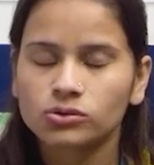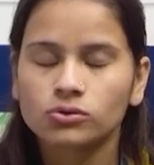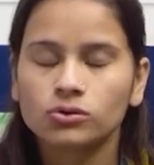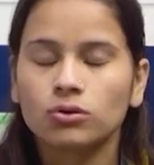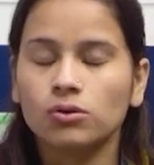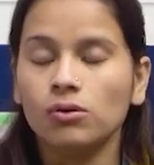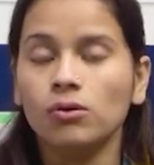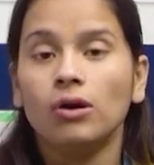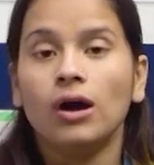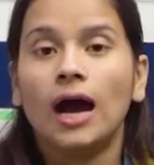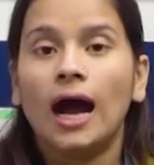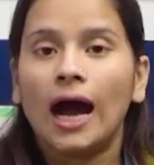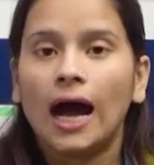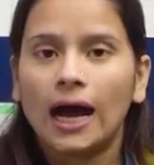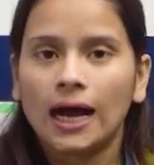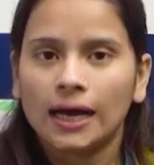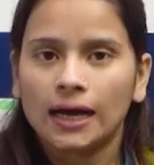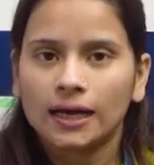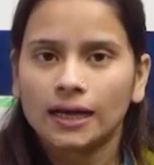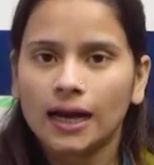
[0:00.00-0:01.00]
को
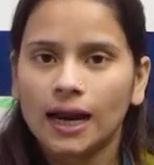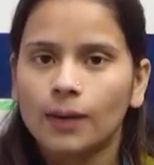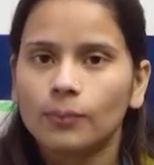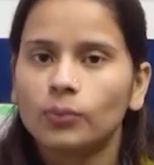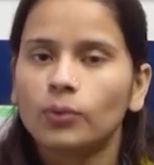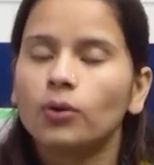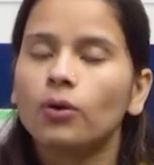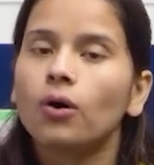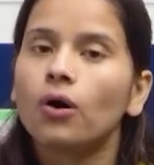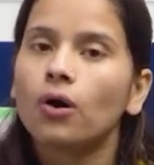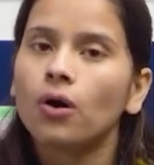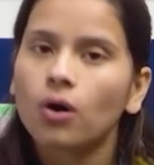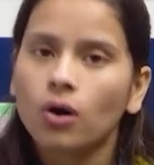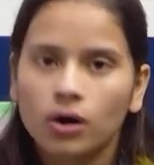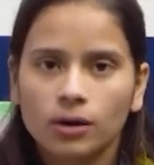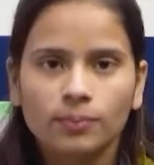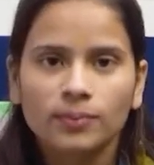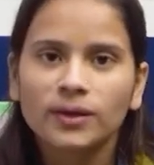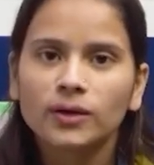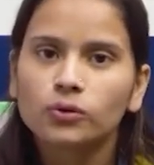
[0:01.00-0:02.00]
अगर आपको
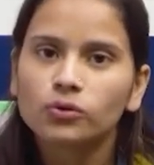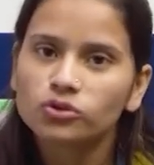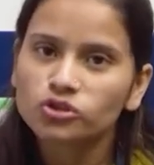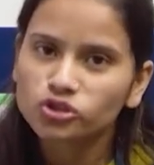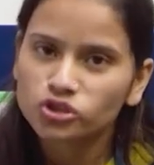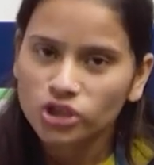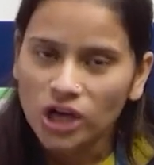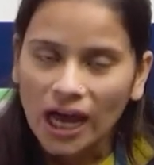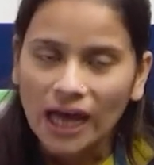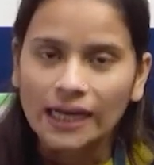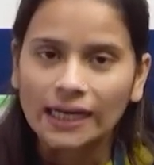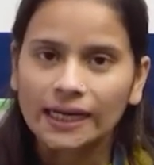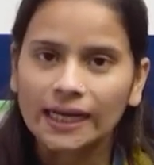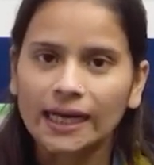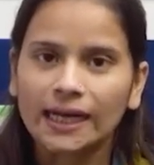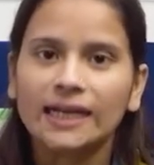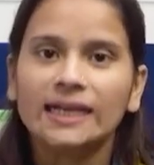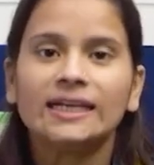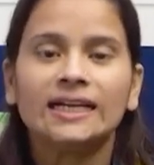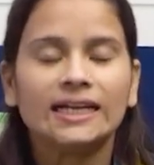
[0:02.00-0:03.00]
और भी कुछ जानना
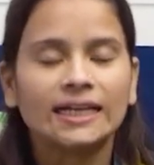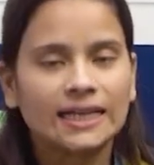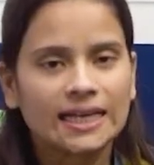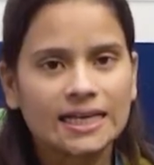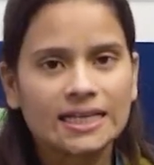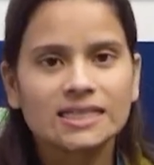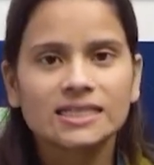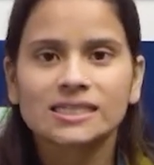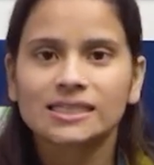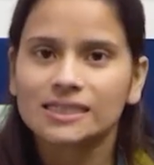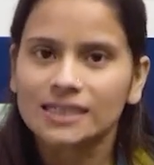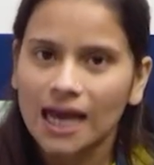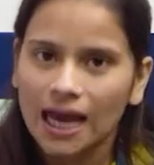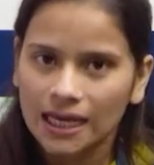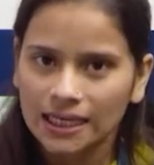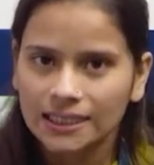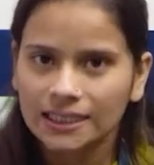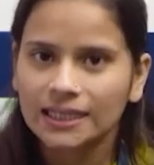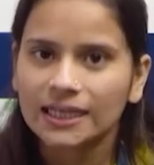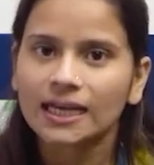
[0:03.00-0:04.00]
है डिटेल्स
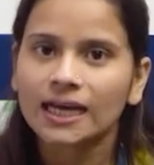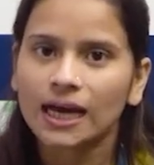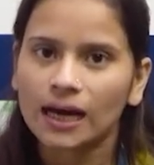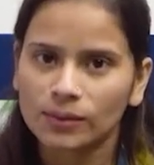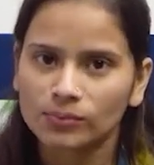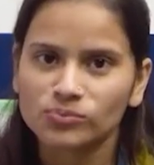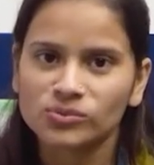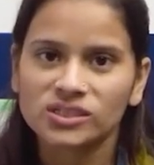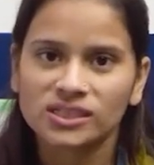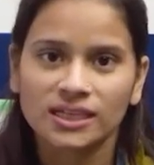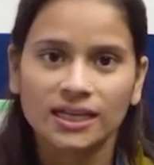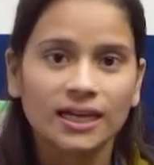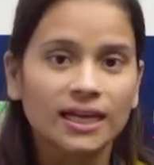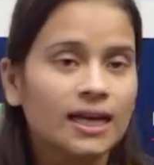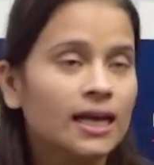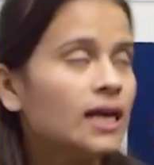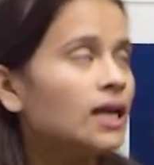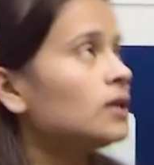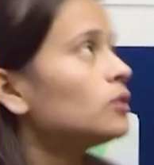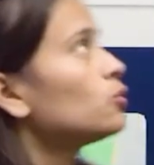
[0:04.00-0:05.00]
चाहिए हमसे
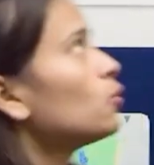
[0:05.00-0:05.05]
तो